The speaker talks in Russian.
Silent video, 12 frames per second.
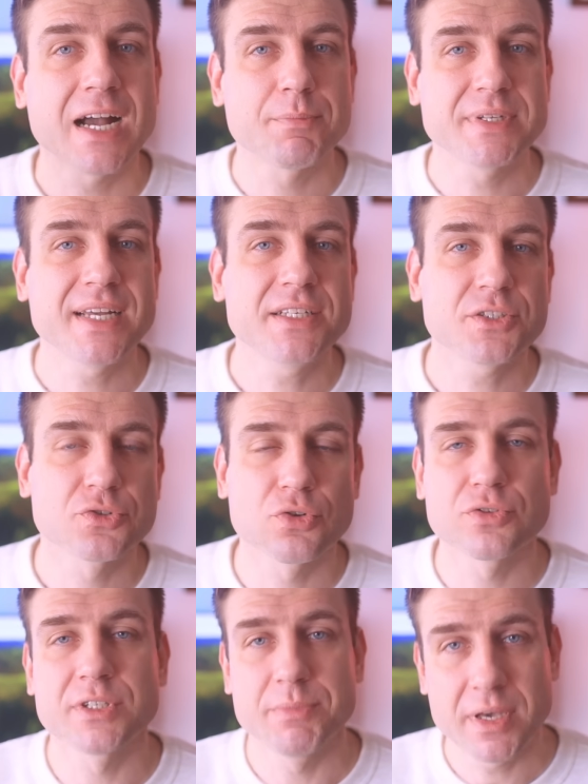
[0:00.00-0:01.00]
Как понять,
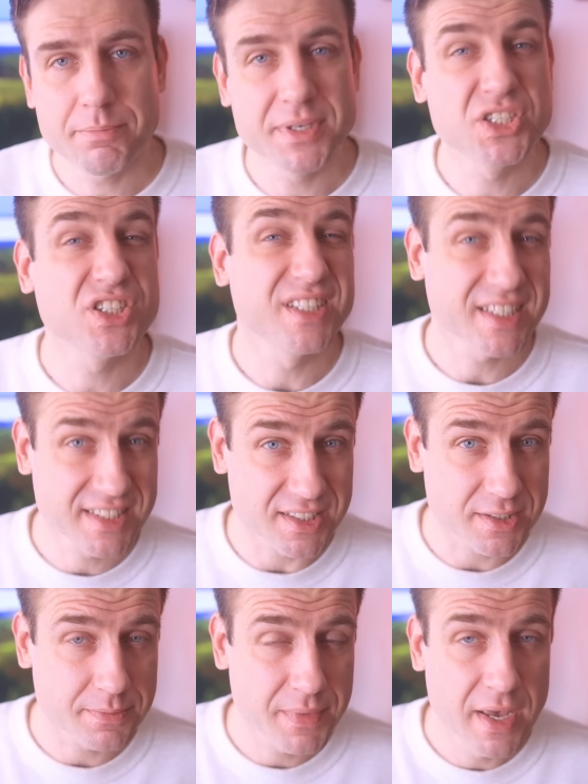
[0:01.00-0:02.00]
что тебе пишет
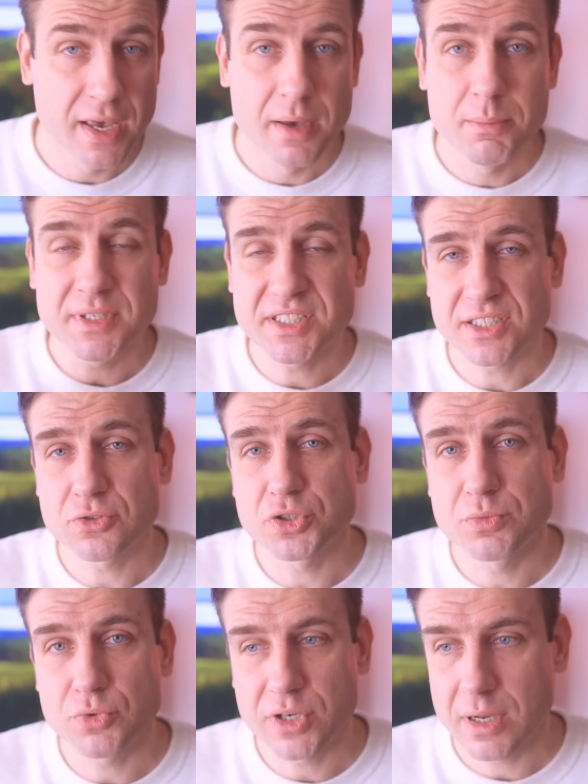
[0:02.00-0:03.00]
нарцисс? Мы сейчас
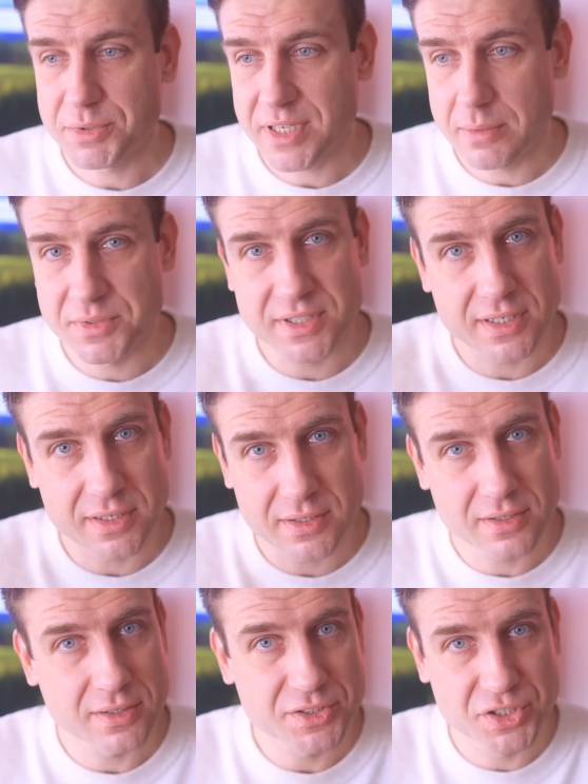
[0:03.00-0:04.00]
очень много общаемся
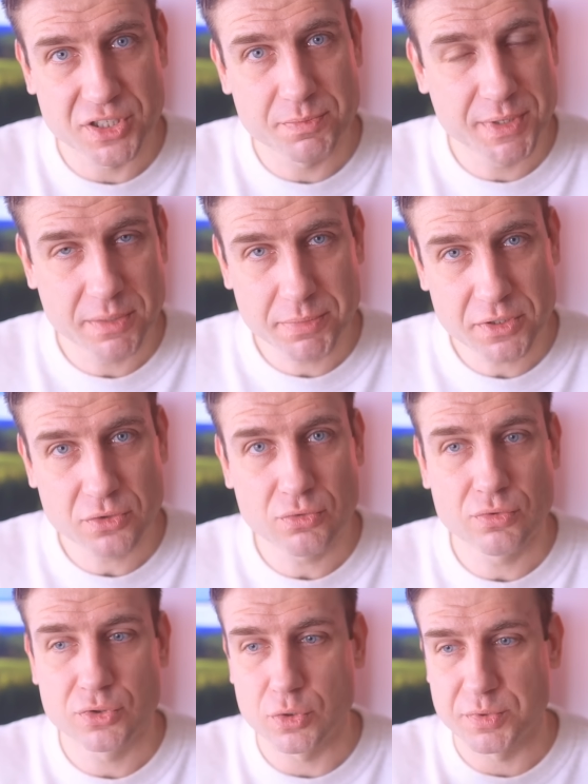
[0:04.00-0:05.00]
э, через
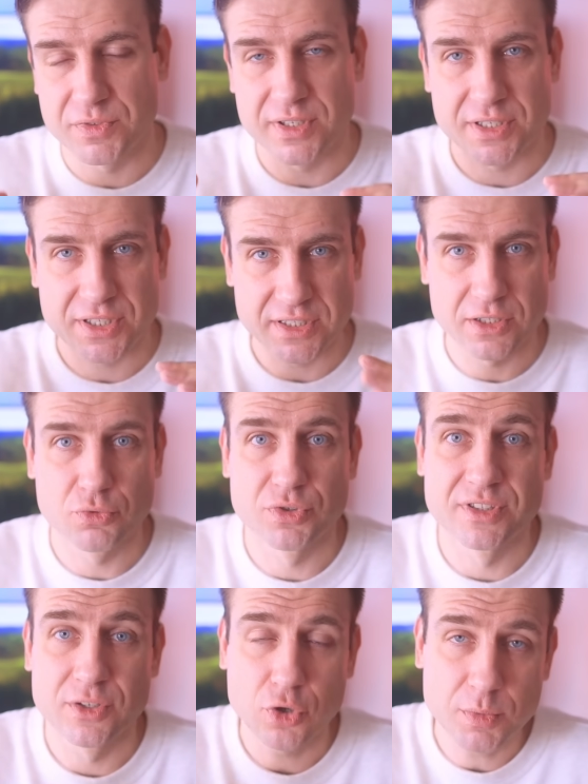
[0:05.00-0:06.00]
переписку, и, собственно, часто
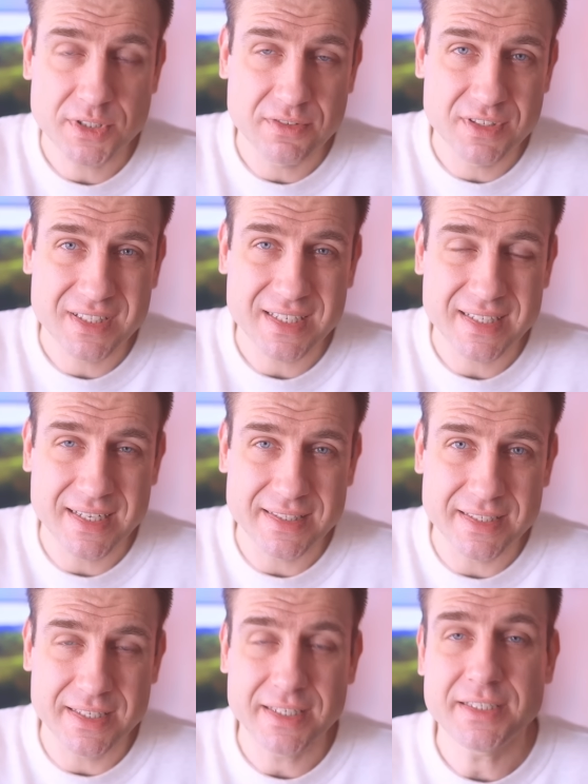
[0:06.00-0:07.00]
люди знакомятся в
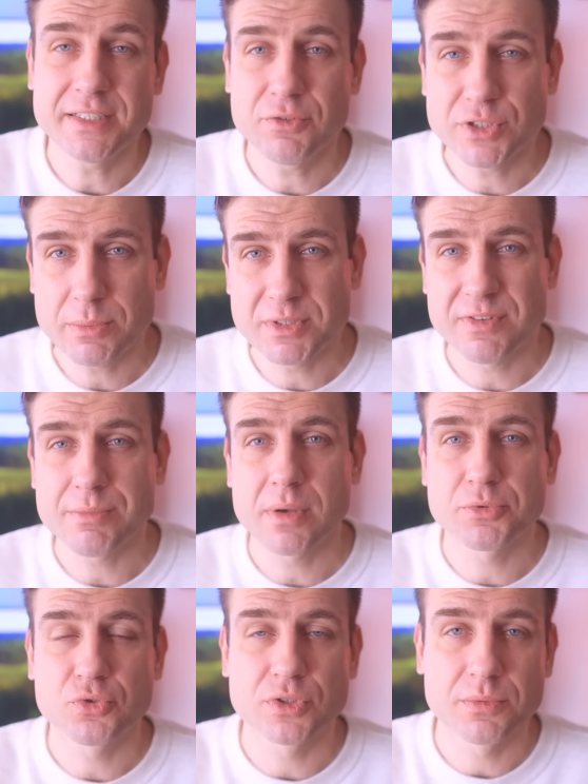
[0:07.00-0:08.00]
интернете. И сегодня мы с вами
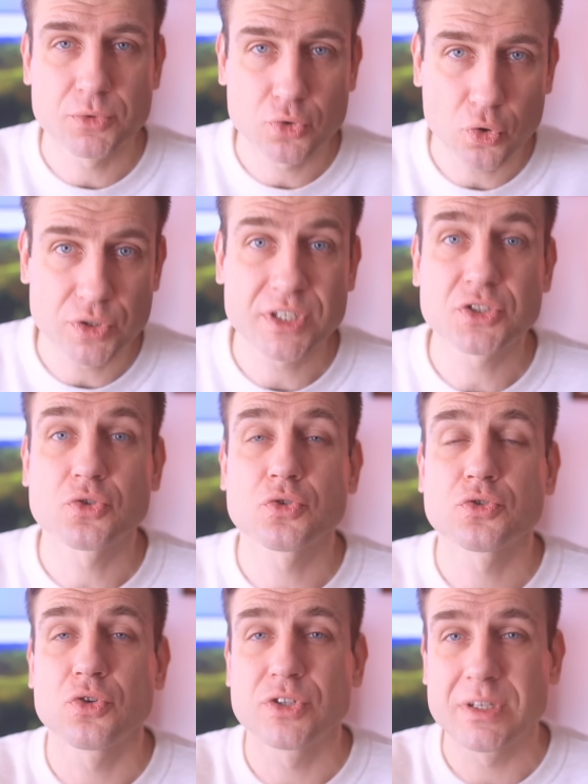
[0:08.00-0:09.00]
обсудим то, на что
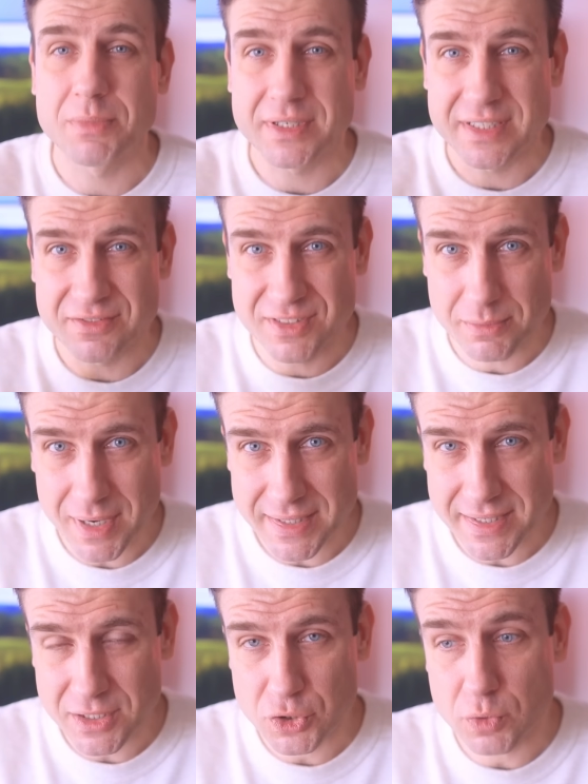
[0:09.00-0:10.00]
стоит обратить
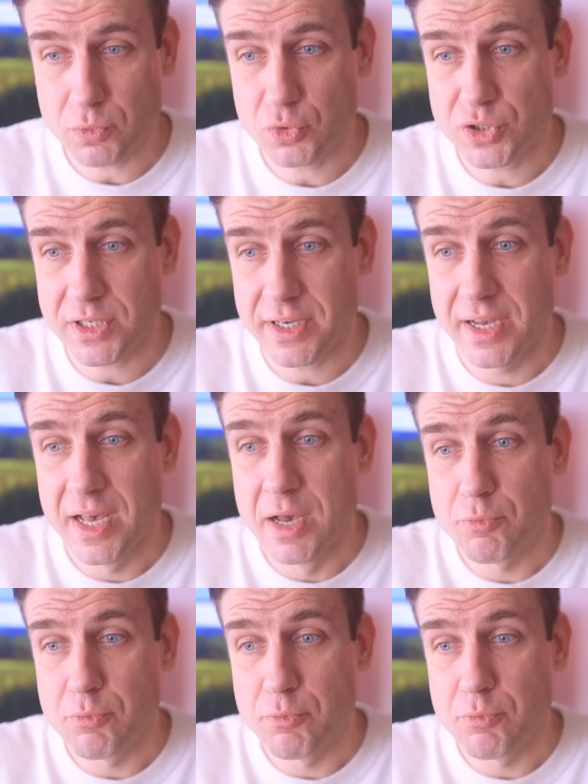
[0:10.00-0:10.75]
внимание, чтобы уже